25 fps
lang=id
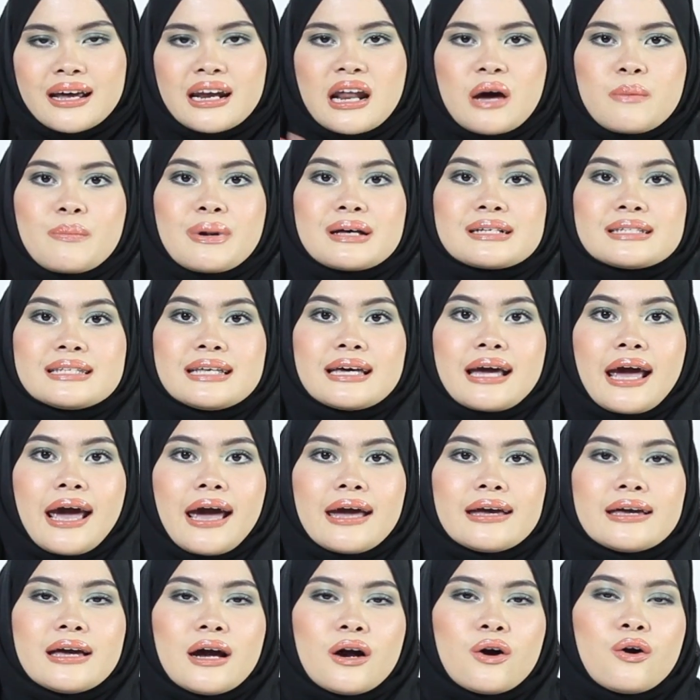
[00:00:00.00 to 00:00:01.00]
Kenapa sih
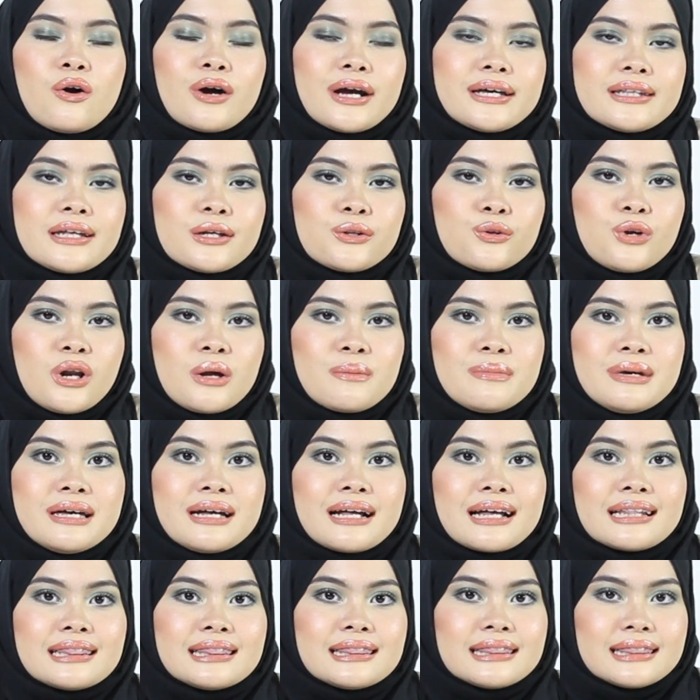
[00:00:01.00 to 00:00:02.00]
kayaknya kok kita tuh
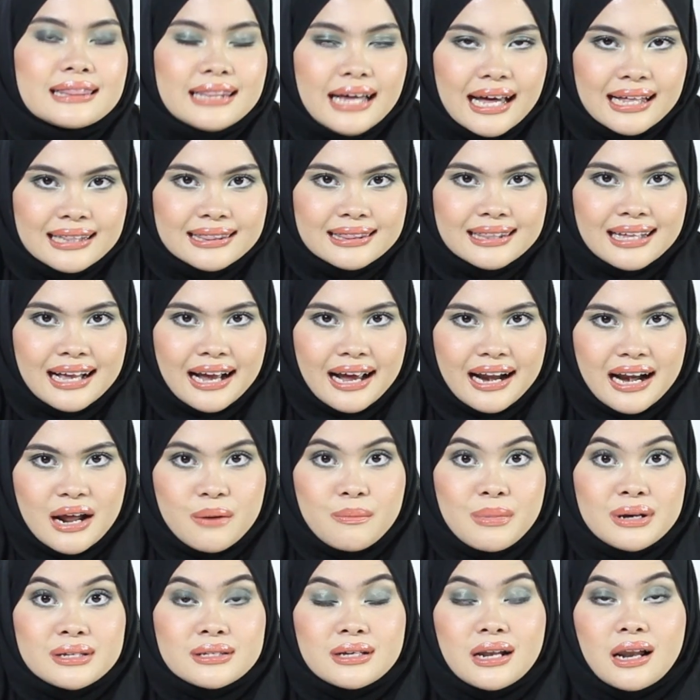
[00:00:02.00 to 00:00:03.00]
lebih rentan
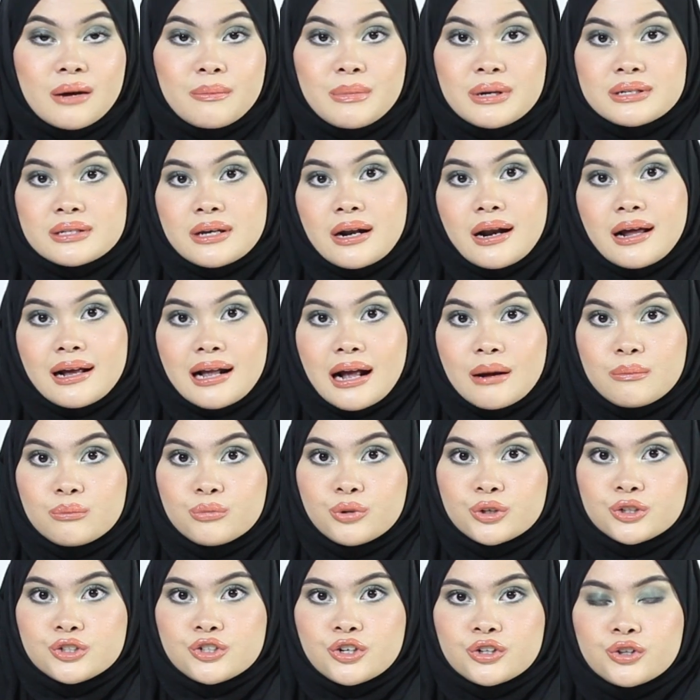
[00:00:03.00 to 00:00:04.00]
terkena masalah-masalah
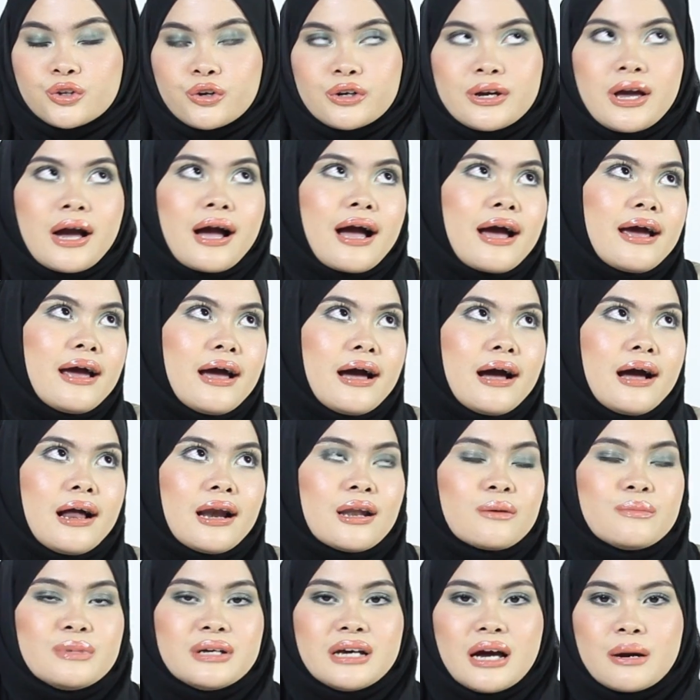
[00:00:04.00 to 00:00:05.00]
rambut contohnya
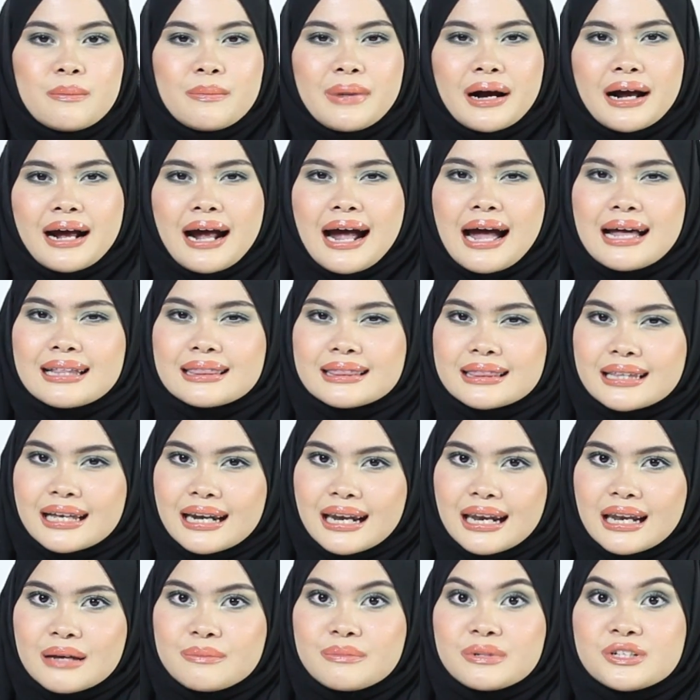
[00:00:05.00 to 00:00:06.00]
kayak lebih gampang
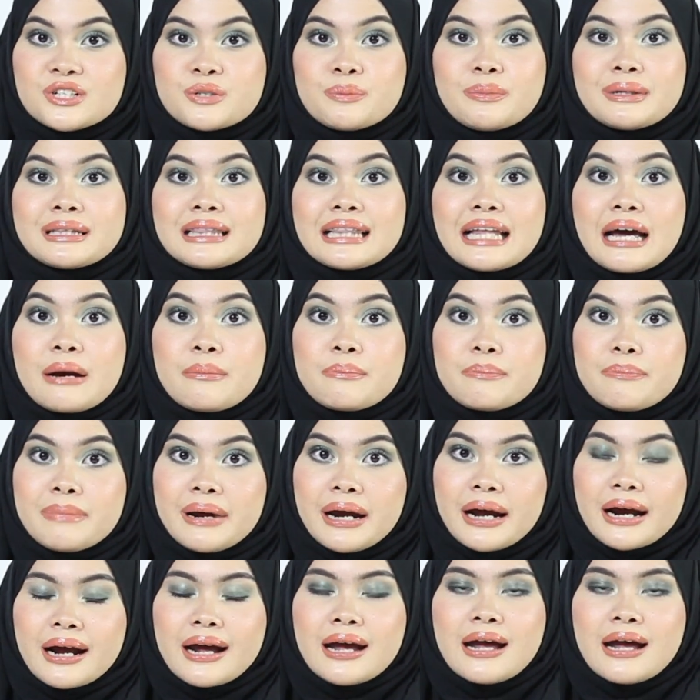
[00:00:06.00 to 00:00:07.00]
gatel, lebih cepat lepek